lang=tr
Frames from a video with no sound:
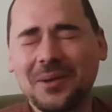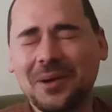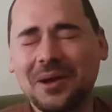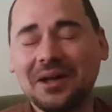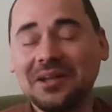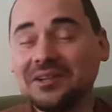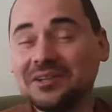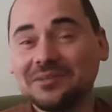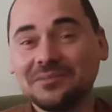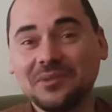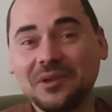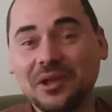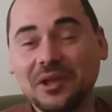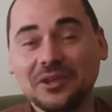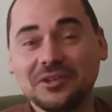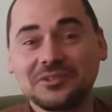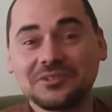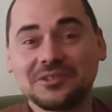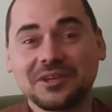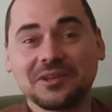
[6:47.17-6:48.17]
Anladın mı?
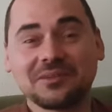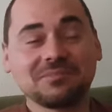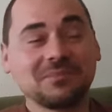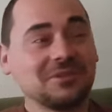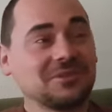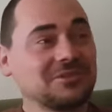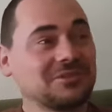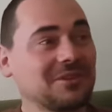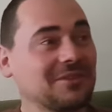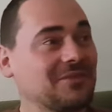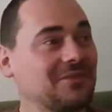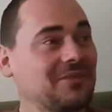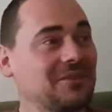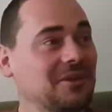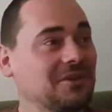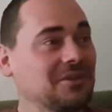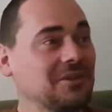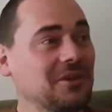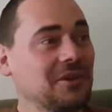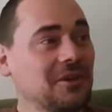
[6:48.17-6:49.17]
Eşek meşek filan.